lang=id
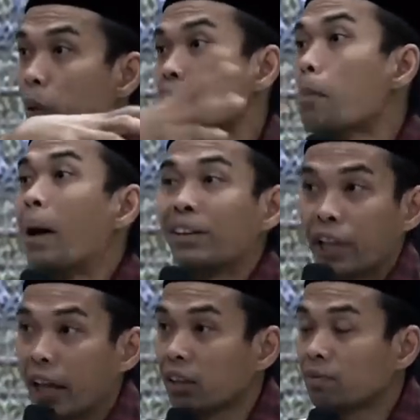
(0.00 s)
Macam
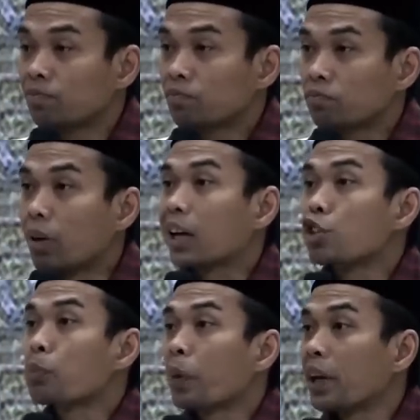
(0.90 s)
banteng.
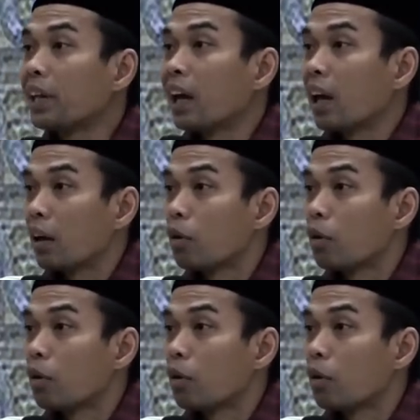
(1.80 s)
Maka supaya dia